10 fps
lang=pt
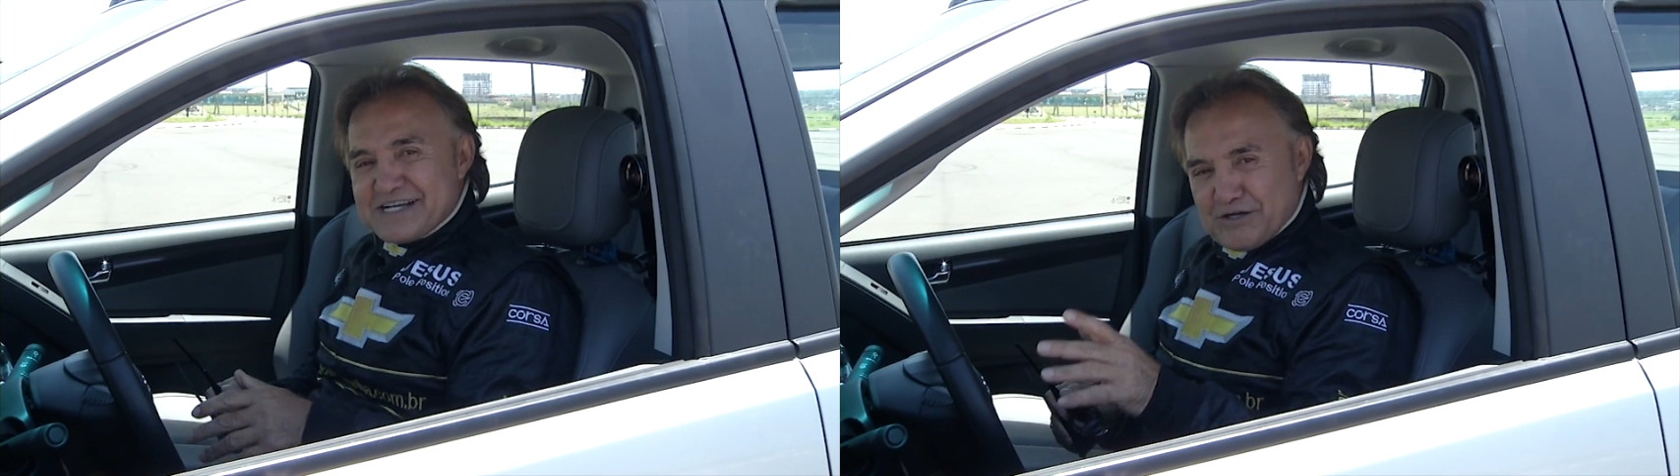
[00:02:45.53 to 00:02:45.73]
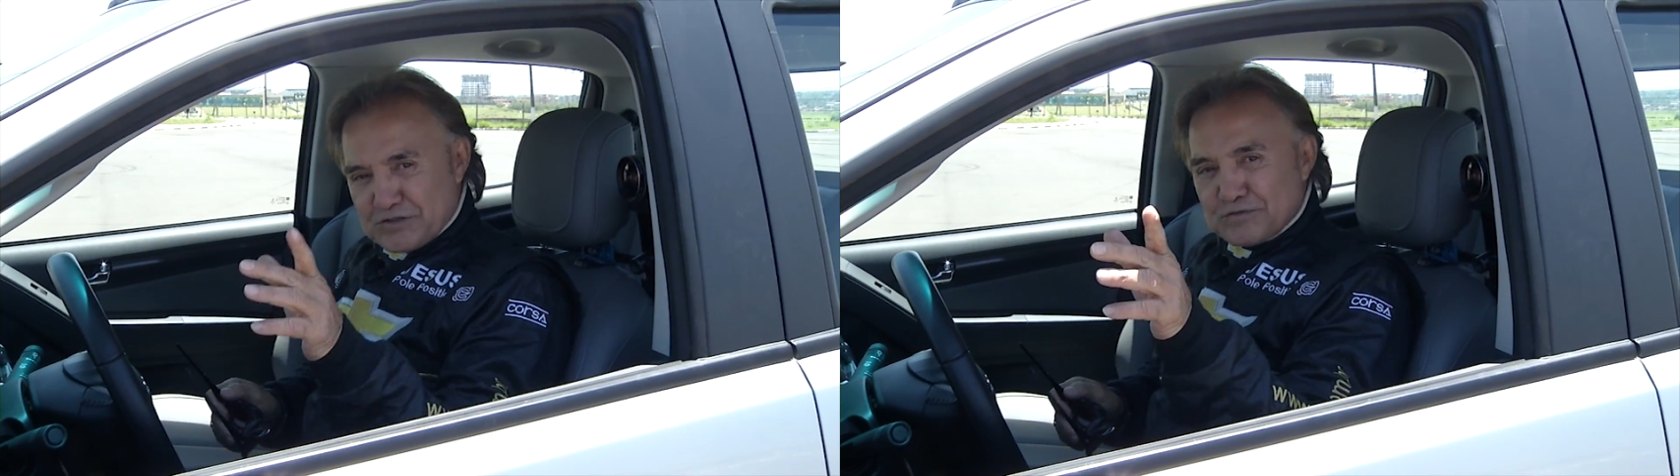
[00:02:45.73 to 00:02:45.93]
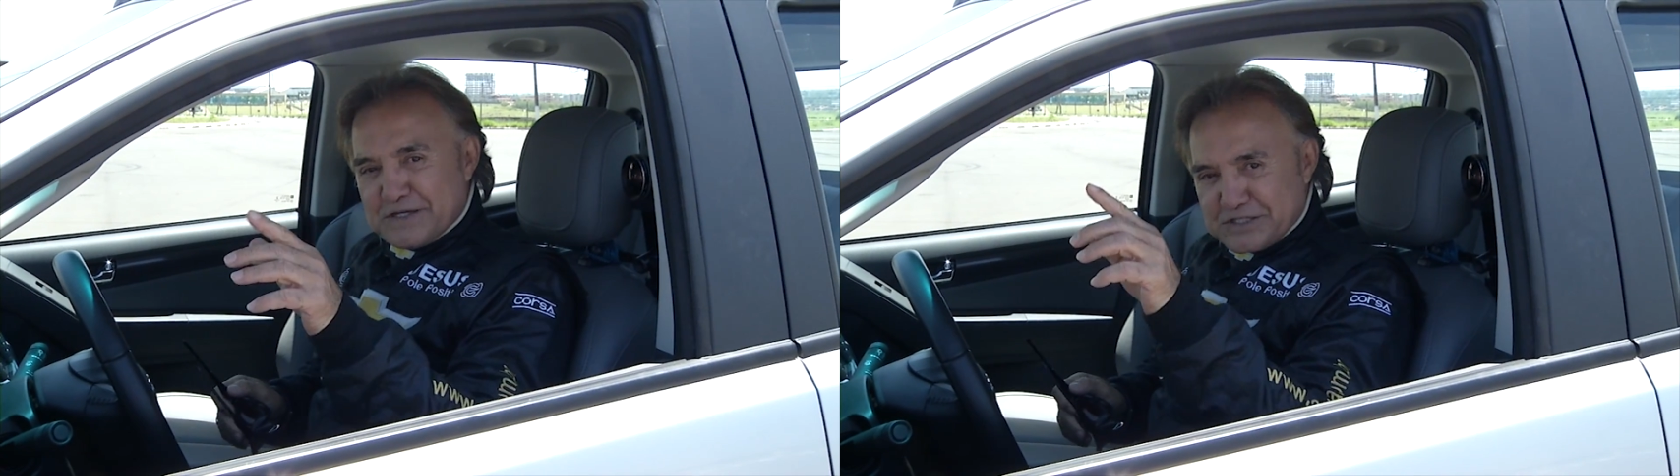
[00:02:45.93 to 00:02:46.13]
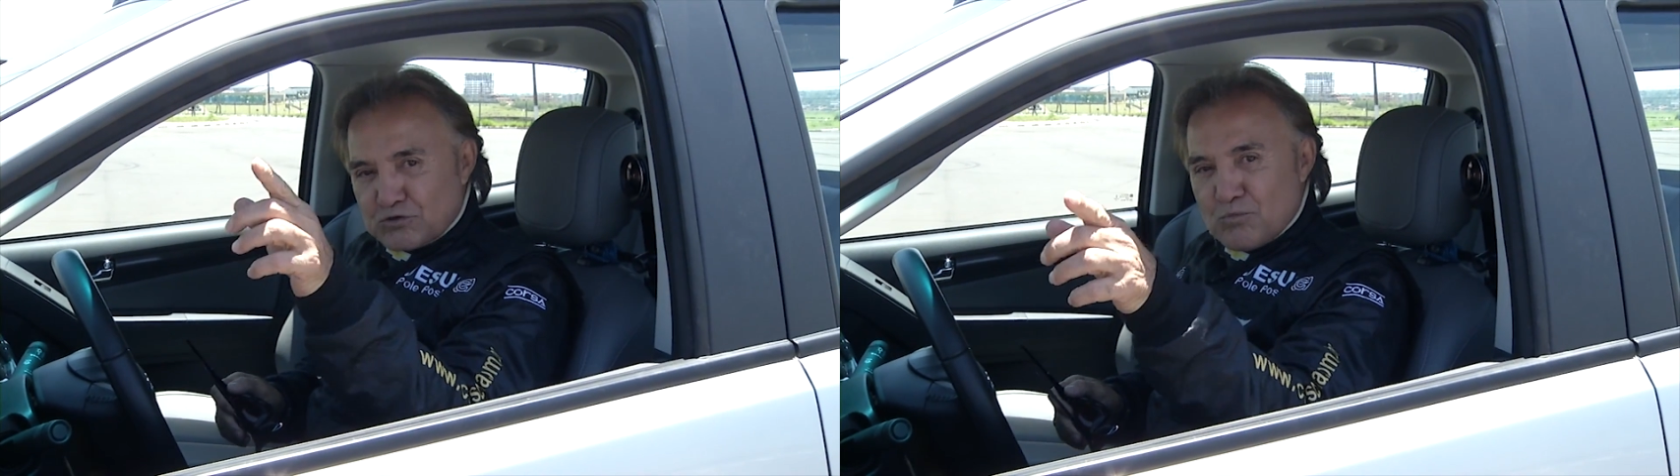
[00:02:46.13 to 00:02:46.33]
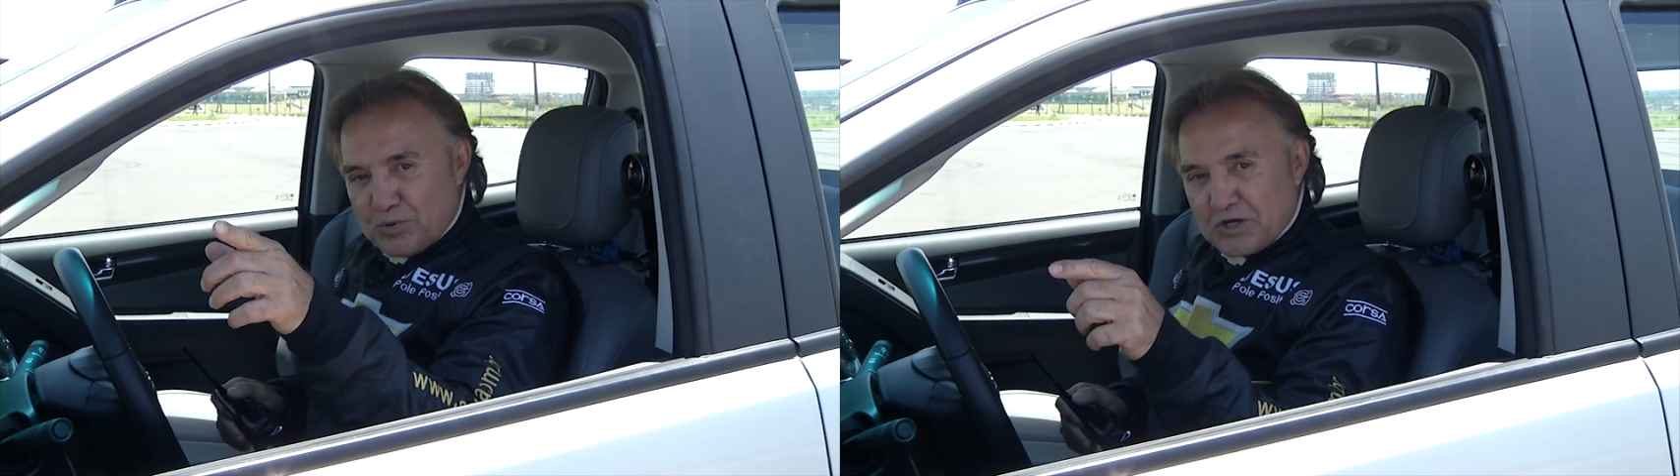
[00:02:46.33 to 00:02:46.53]
nós vamos
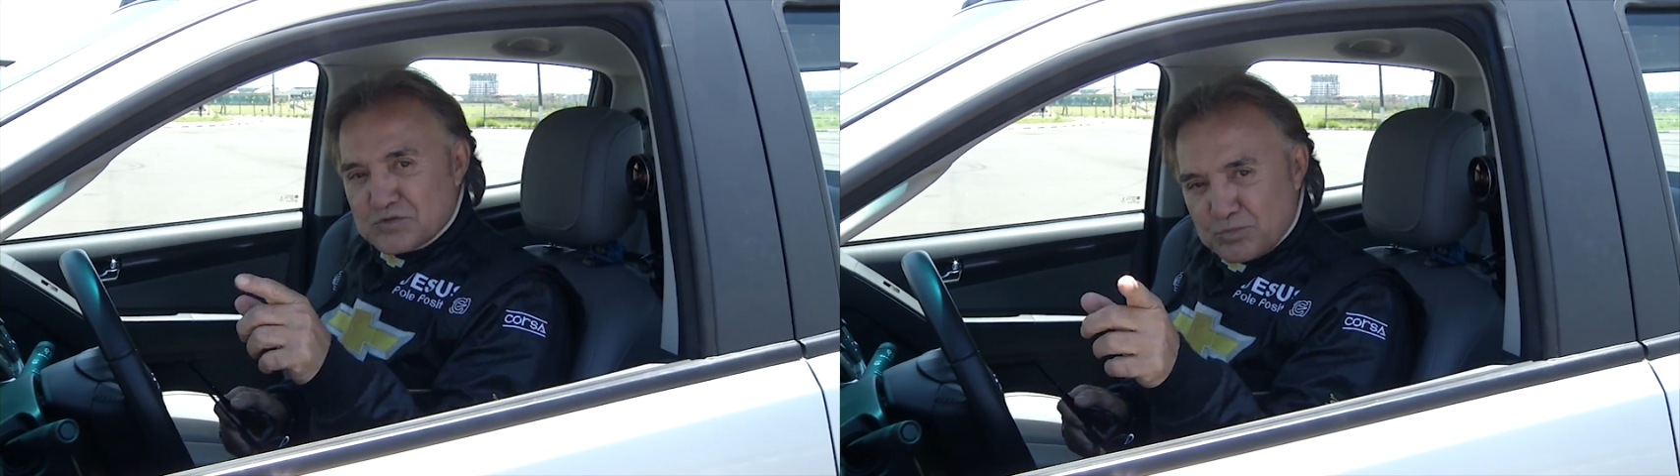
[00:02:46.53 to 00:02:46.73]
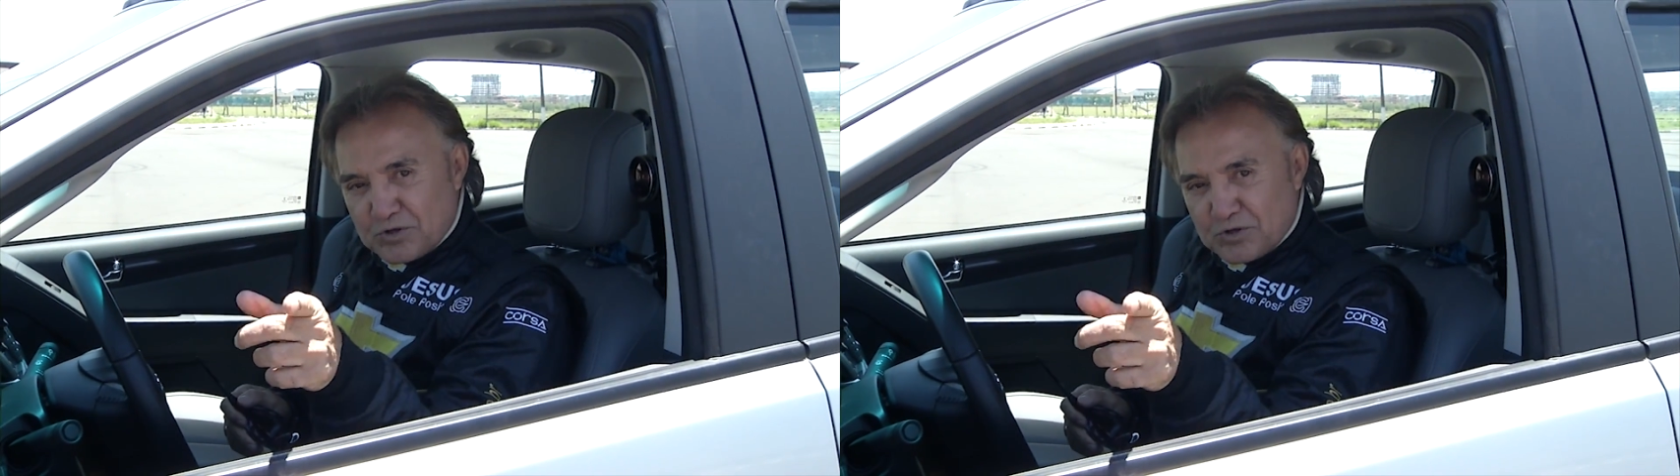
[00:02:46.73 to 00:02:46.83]
fazer num próximo